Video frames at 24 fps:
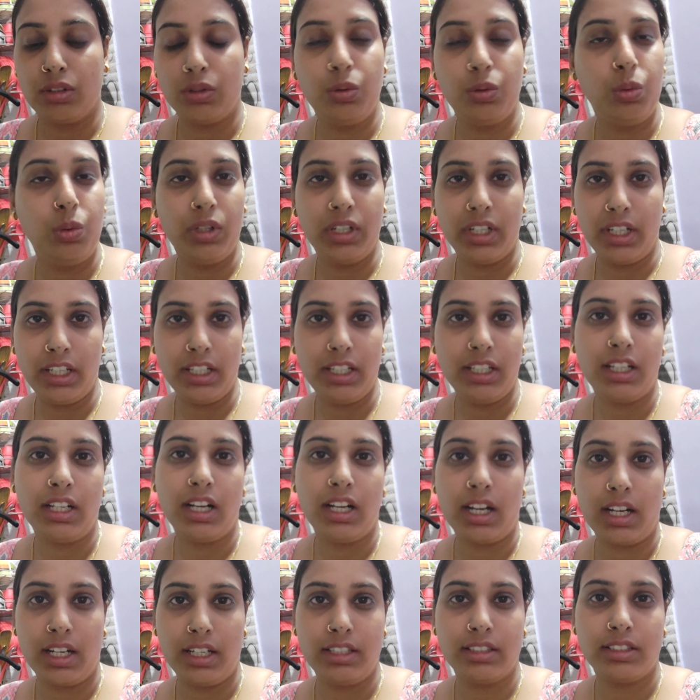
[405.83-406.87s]
खून नहीं
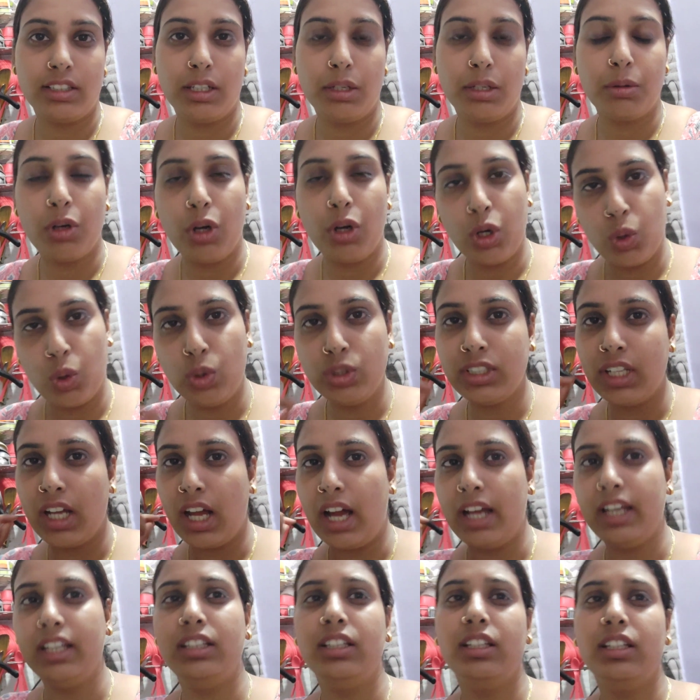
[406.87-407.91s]
निकला कहीं से खरोचे
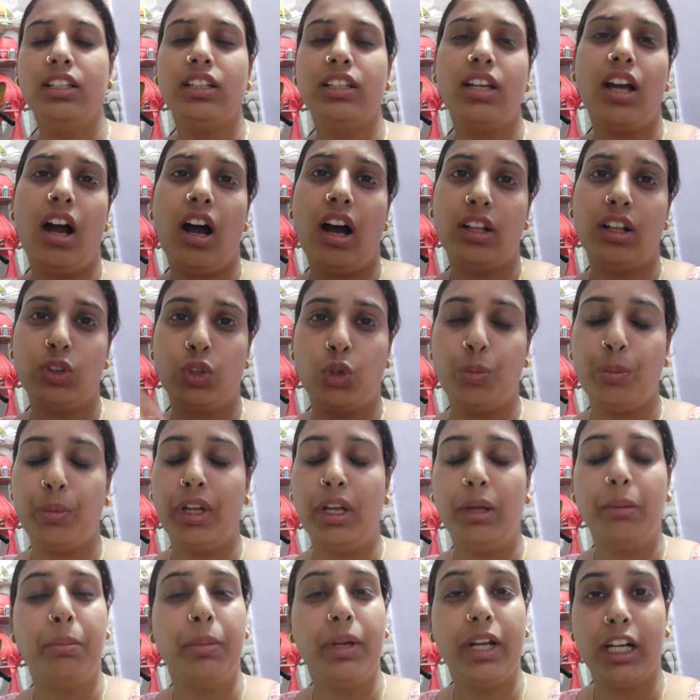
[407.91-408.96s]
आई थी इनके हाथों
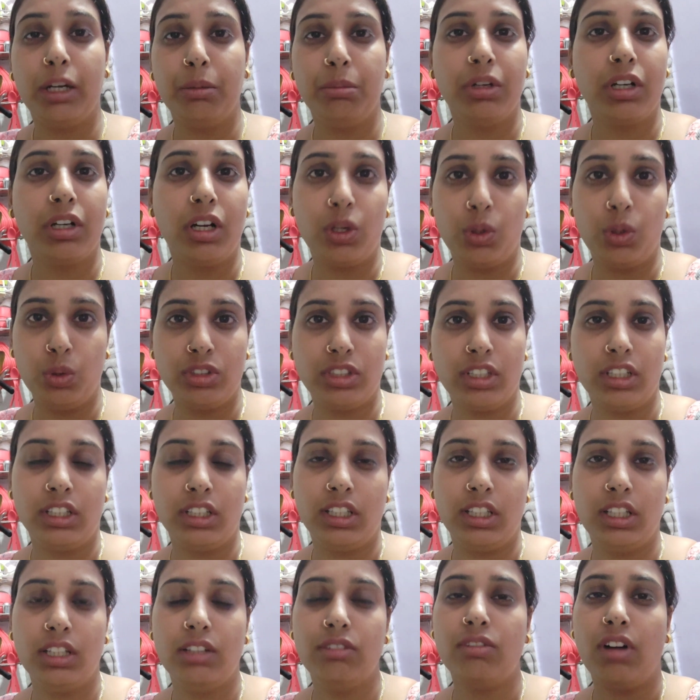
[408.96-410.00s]
में पेट में खरोचे
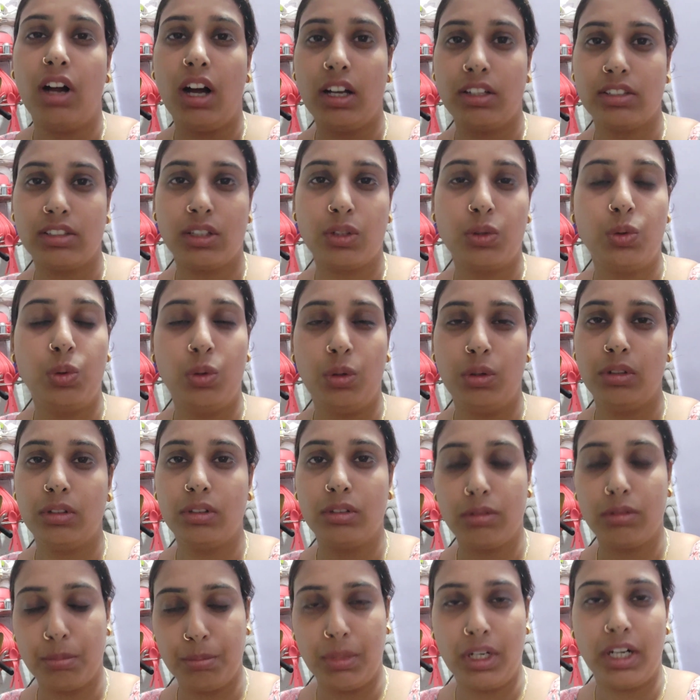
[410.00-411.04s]
थी वहां से खून
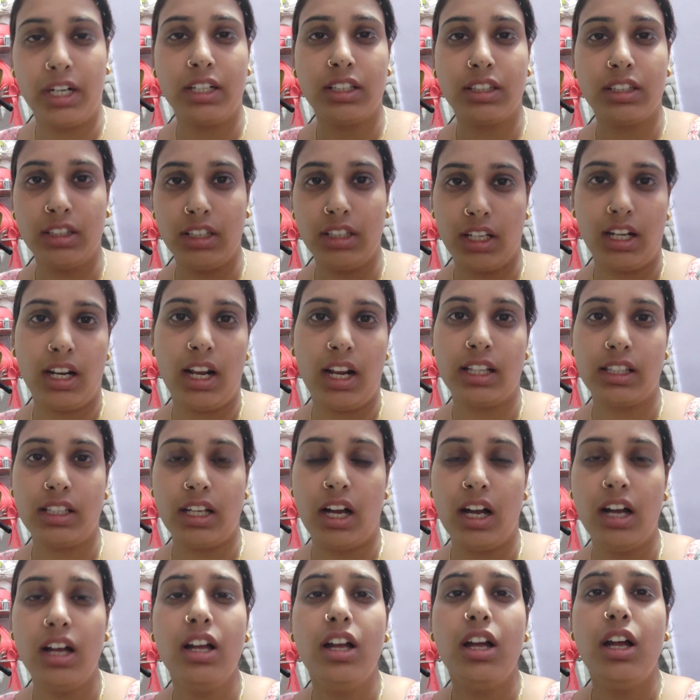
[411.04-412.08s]
ब्लड निकला
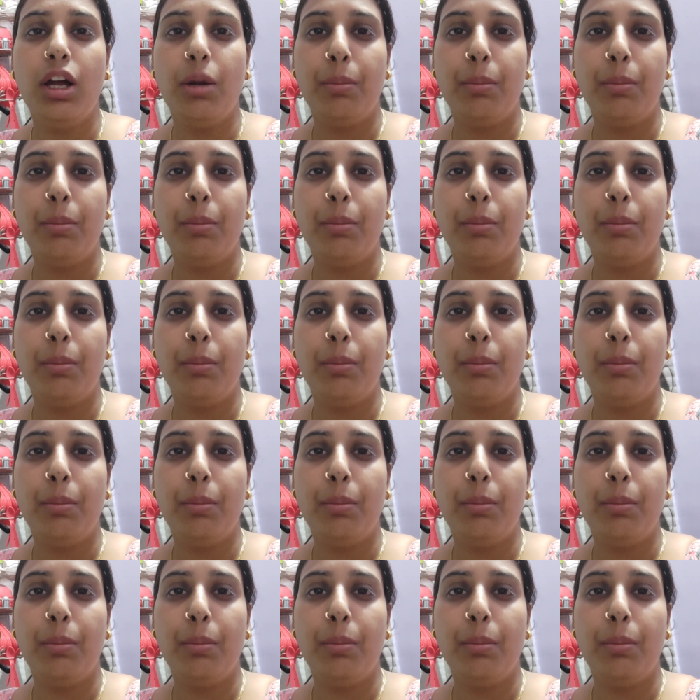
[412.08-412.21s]
था